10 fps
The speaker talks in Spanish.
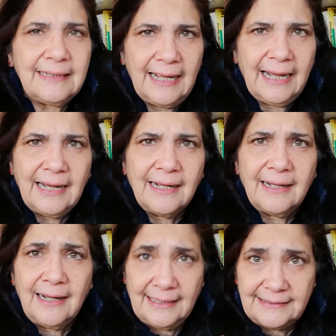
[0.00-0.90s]

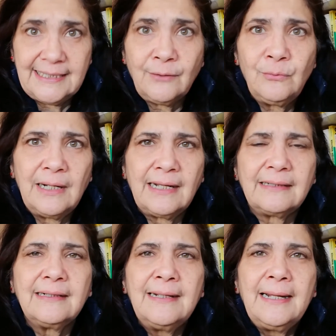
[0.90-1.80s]
a,
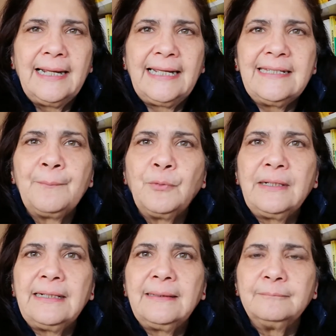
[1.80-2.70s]
eyacular, ella
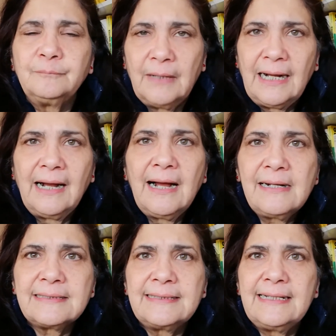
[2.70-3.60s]
puede
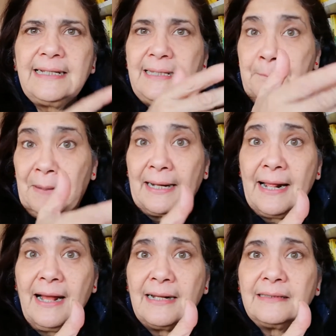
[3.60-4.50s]
bajarse y
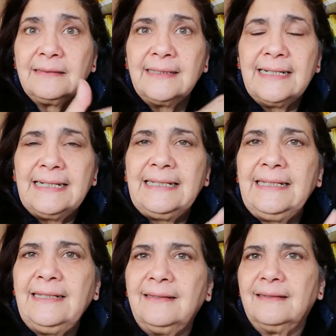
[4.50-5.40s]
parar
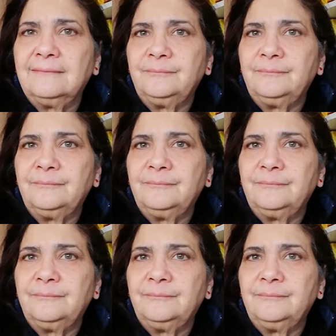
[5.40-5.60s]
y